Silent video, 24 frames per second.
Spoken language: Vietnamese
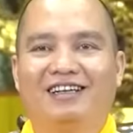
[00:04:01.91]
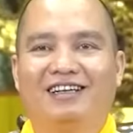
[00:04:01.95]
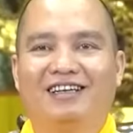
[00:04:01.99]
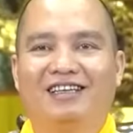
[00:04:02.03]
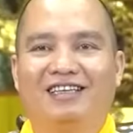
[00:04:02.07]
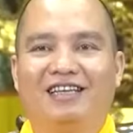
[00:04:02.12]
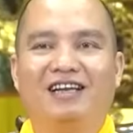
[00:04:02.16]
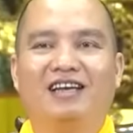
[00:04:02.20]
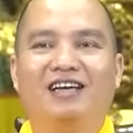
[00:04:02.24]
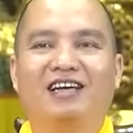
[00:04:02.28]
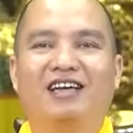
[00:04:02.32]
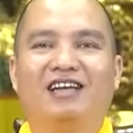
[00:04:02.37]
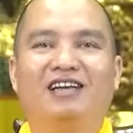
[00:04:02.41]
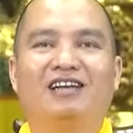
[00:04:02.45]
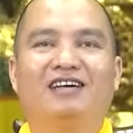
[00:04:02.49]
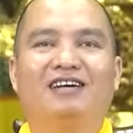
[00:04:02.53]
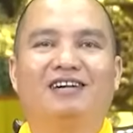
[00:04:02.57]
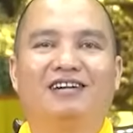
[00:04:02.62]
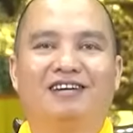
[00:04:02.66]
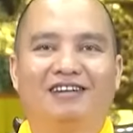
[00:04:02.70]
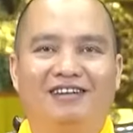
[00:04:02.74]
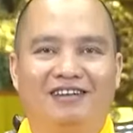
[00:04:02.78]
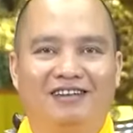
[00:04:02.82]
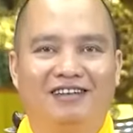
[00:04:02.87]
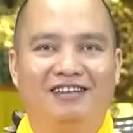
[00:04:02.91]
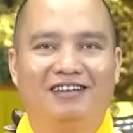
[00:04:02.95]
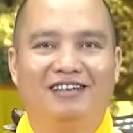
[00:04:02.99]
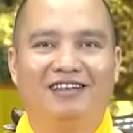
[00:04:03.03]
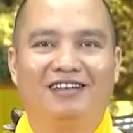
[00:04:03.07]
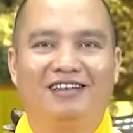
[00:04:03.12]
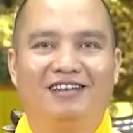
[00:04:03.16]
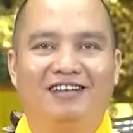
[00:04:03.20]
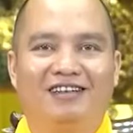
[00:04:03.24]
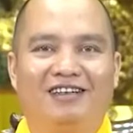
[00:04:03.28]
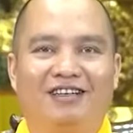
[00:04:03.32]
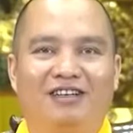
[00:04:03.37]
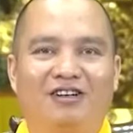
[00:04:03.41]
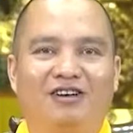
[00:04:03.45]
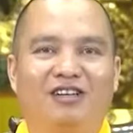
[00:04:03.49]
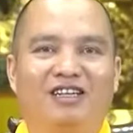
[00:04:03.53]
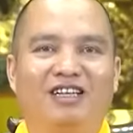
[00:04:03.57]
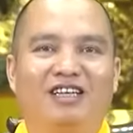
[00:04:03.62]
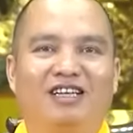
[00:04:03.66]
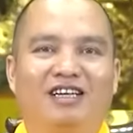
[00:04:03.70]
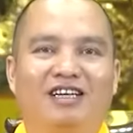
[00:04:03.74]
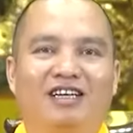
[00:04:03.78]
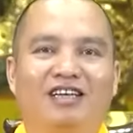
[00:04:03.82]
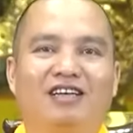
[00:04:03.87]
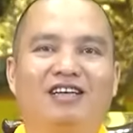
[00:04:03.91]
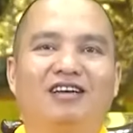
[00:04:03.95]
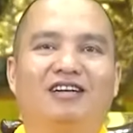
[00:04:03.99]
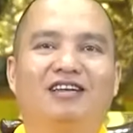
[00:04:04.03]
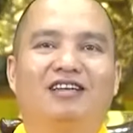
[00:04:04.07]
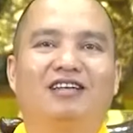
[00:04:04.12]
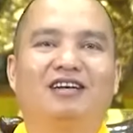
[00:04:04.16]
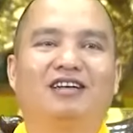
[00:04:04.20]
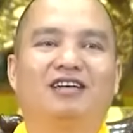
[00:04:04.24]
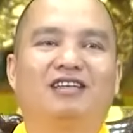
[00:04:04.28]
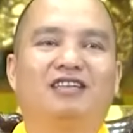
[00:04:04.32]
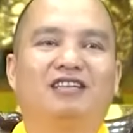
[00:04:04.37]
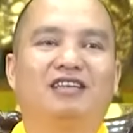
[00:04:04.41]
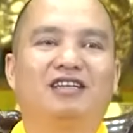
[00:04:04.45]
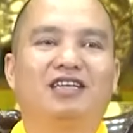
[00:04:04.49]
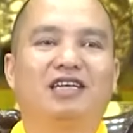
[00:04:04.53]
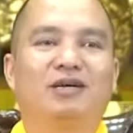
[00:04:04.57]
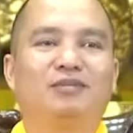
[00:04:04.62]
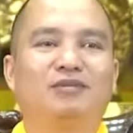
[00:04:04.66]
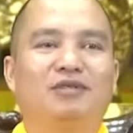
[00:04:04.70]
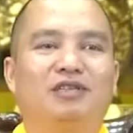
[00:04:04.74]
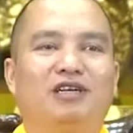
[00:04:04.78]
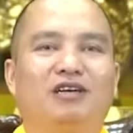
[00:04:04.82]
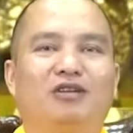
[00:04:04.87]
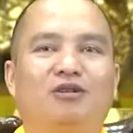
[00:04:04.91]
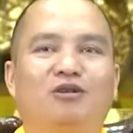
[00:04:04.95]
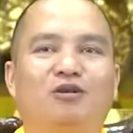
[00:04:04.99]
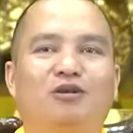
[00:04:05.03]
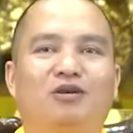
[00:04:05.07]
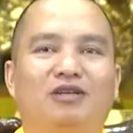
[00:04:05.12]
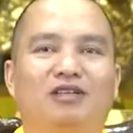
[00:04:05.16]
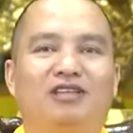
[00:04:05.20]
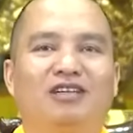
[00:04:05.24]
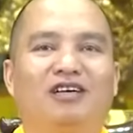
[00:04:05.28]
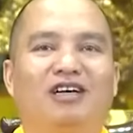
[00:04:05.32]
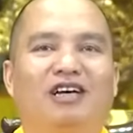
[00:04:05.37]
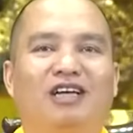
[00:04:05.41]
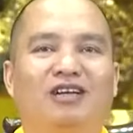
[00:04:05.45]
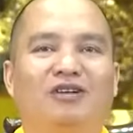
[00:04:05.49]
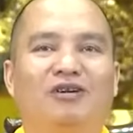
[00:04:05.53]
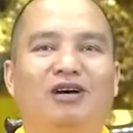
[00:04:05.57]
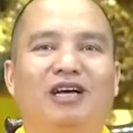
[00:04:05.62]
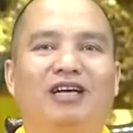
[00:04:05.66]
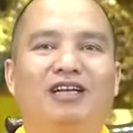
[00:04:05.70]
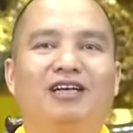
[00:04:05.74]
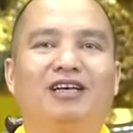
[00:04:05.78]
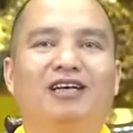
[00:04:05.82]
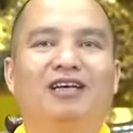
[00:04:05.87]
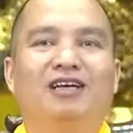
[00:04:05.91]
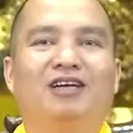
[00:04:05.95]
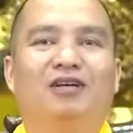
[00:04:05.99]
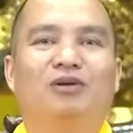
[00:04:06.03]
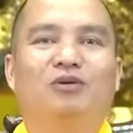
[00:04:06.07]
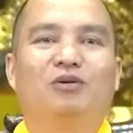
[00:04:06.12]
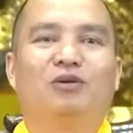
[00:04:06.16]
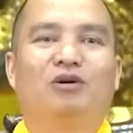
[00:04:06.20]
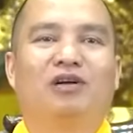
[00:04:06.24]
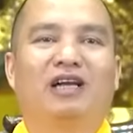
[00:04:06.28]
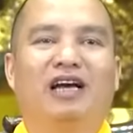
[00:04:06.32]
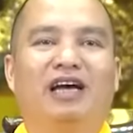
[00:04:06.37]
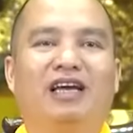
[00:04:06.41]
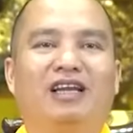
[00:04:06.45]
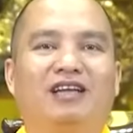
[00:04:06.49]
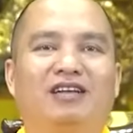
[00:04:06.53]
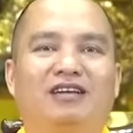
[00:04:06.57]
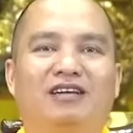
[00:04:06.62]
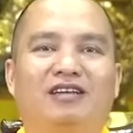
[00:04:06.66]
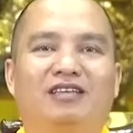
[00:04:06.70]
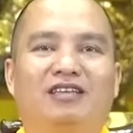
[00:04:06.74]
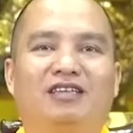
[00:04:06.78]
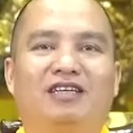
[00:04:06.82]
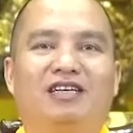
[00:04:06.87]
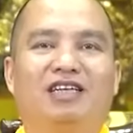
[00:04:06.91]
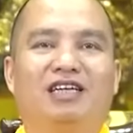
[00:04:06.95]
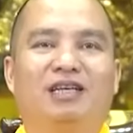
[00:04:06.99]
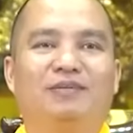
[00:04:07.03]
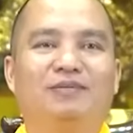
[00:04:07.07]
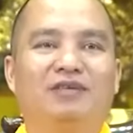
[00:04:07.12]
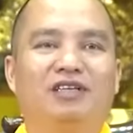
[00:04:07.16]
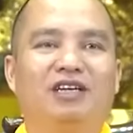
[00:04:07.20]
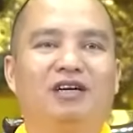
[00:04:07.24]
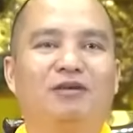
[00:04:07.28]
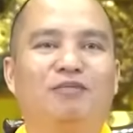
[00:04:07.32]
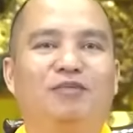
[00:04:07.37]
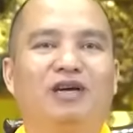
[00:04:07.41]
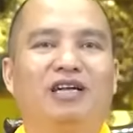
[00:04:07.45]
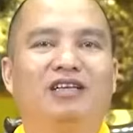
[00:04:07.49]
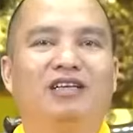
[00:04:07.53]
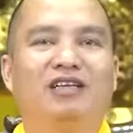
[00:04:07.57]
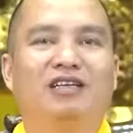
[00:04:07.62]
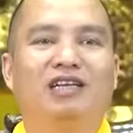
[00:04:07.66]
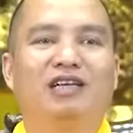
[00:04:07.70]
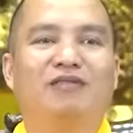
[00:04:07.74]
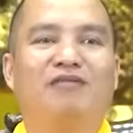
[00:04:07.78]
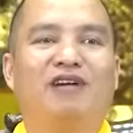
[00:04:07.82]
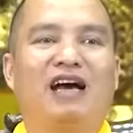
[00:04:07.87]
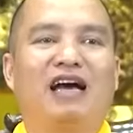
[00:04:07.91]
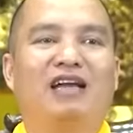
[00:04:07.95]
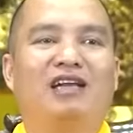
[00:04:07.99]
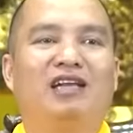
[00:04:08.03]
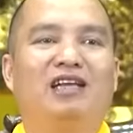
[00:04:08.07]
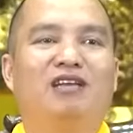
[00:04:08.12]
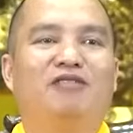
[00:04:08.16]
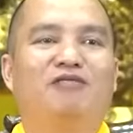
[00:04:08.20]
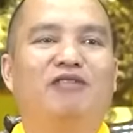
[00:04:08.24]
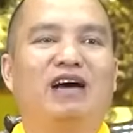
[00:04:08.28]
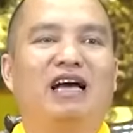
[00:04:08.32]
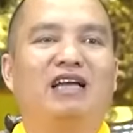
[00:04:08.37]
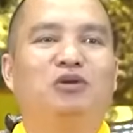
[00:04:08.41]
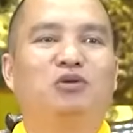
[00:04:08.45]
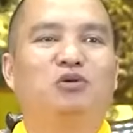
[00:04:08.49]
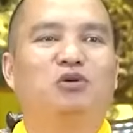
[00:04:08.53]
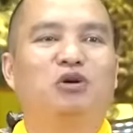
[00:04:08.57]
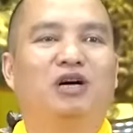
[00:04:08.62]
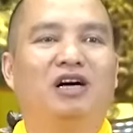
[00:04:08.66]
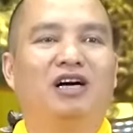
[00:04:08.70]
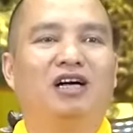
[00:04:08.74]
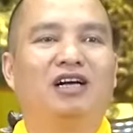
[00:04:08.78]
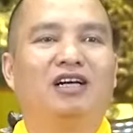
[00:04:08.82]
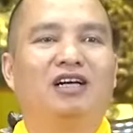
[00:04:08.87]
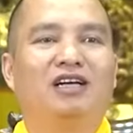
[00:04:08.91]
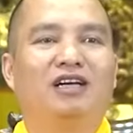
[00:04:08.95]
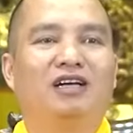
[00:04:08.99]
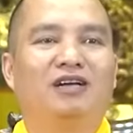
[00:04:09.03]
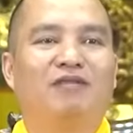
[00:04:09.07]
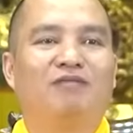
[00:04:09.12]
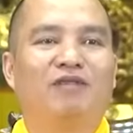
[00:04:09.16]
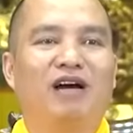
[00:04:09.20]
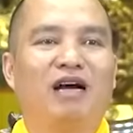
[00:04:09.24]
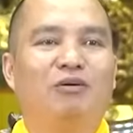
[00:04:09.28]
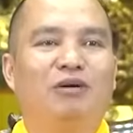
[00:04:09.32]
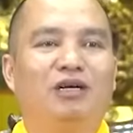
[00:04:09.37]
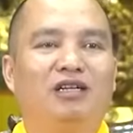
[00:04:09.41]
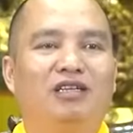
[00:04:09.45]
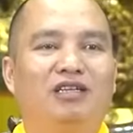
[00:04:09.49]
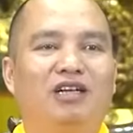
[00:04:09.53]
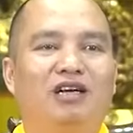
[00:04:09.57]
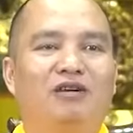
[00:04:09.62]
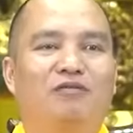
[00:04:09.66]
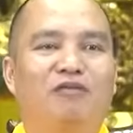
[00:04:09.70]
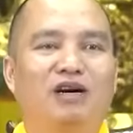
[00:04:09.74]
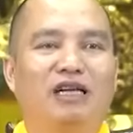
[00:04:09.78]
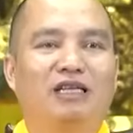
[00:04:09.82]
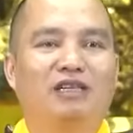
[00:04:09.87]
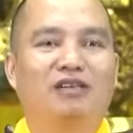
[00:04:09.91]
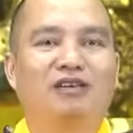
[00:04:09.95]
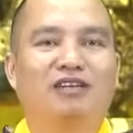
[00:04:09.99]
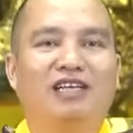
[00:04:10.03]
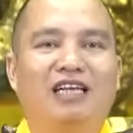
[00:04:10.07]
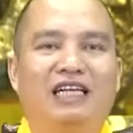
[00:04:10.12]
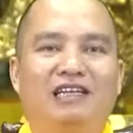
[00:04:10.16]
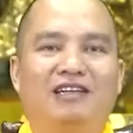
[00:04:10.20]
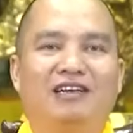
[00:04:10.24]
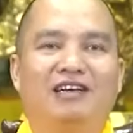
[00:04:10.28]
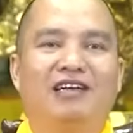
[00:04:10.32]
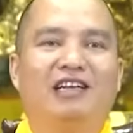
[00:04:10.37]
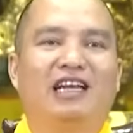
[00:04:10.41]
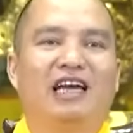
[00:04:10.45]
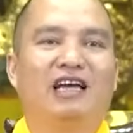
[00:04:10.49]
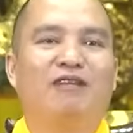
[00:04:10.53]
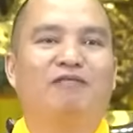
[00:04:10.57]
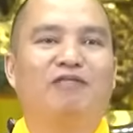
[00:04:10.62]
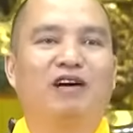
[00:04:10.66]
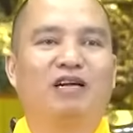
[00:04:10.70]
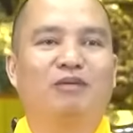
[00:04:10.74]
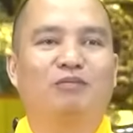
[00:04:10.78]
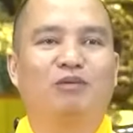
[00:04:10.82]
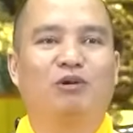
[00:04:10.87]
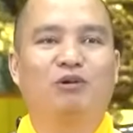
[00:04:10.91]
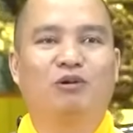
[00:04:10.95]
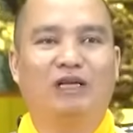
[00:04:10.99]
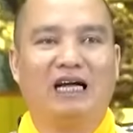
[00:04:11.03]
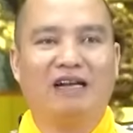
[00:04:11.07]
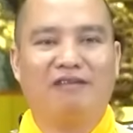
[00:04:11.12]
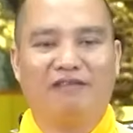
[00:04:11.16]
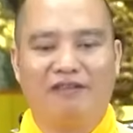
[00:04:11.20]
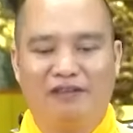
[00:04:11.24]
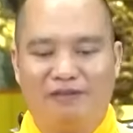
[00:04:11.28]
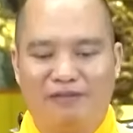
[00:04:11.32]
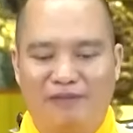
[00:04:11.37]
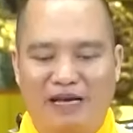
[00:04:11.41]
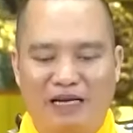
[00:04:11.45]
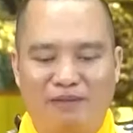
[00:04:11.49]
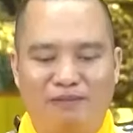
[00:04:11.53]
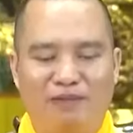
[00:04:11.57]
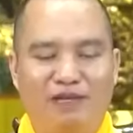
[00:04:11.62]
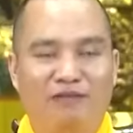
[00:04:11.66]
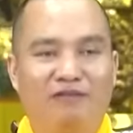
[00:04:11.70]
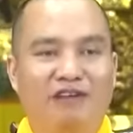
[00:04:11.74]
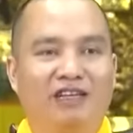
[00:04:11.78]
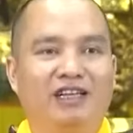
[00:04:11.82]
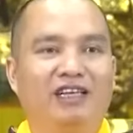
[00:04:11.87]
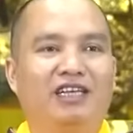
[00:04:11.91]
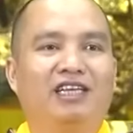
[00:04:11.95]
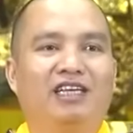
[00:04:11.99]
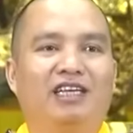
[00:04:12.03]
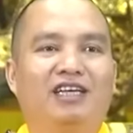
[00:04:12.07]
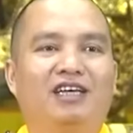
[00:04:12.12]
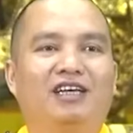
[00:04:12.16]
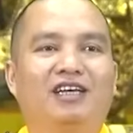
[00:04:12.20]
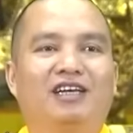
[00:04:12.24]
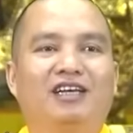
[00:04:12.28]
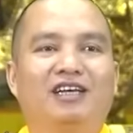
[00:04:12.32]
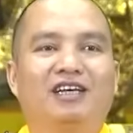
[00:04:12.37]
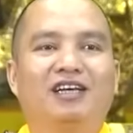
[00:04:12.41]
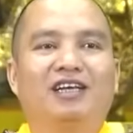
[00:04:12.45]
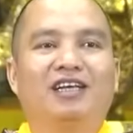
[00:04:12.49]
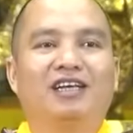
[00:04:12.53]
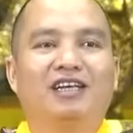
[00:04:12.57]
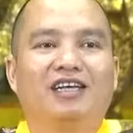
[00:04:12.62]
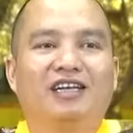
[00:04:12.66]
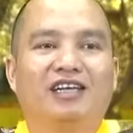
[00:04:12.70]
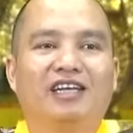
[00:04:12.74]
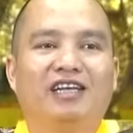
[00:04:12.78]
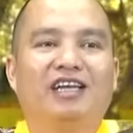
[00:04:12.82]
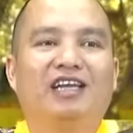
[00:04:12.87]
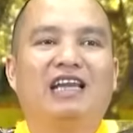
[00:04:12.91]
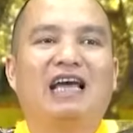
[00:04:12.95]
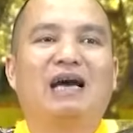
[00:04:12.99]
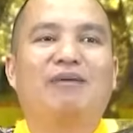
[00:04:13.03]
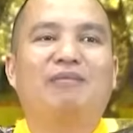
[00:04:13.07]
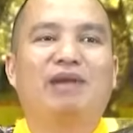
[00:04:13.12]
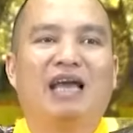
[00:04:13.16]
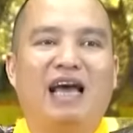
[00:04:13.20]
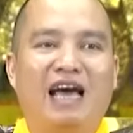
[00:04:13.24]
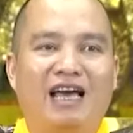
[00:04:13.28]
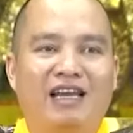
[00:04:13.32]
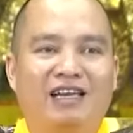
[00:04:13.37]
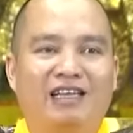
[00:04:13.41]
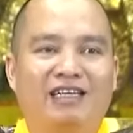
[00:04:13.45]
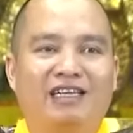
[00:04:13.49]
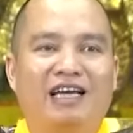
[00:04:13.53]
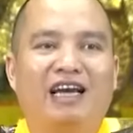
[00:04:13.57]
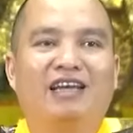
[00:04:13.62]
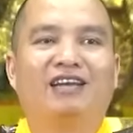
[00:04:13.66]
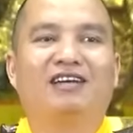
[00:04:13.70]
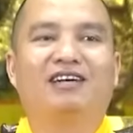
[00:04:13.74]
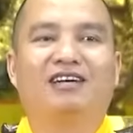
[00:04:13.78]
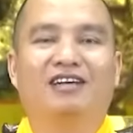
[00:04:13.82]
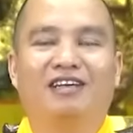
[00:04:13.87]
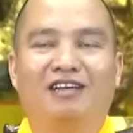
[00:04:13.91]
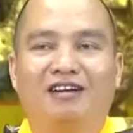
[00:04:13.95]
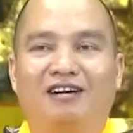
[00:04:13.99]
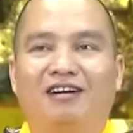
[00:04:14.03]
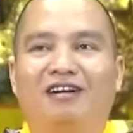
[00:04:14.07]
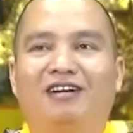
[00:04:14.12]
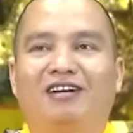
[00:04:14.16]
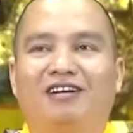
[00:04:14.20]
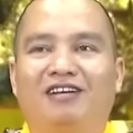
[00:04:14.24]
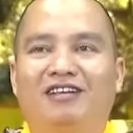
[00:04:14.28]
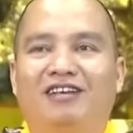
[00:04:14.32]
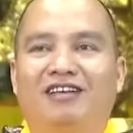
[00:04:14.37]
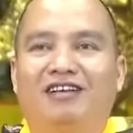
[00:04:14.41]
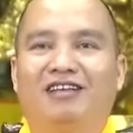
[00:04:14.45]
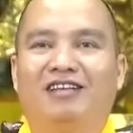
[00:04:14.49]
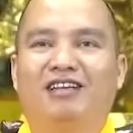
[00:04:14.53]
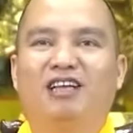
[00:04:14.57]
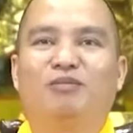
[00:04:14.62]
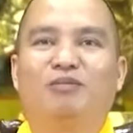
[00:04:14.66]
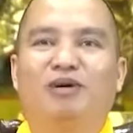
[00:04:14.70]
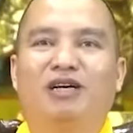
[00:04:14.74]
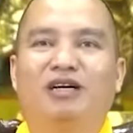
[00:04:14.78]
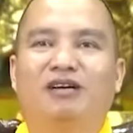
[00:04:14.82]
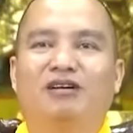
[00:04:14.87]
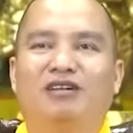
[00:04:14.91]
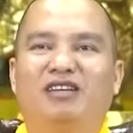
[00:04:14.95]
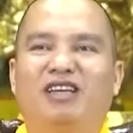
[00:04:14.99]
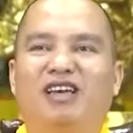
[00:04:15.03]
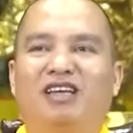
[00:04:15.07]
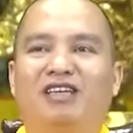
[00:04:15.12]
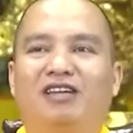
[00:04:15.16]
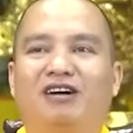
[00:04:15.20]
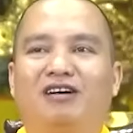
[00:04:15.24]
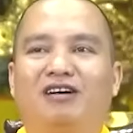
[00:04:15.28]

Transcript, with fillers: chắc là cái nợ, có thể là cái nợ đời trước kiếp trước. Tôi cứ thường hay nói đùa là hay là đời trước kiếp trước mình đi phá đình phá chùa, phá hủy tượng Phật, cho nên đời này Phật Bồ Tát phải bắt mình phải đi để làm lại, để trả nợ cái đó thì mới có thể